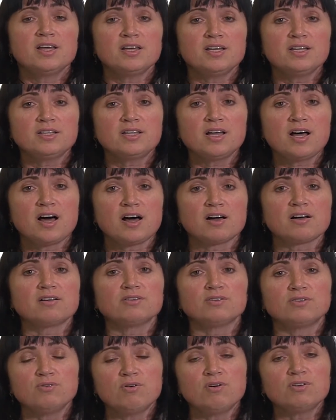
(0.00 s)
Итак,
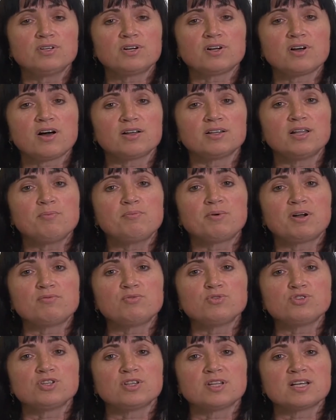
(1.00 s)
доктор, когда
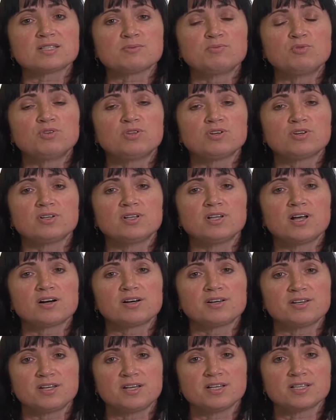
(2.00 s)
проводит осмотр на
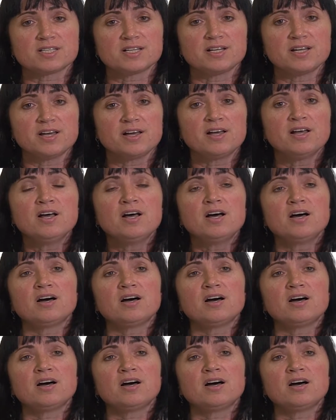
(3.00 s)
кресле,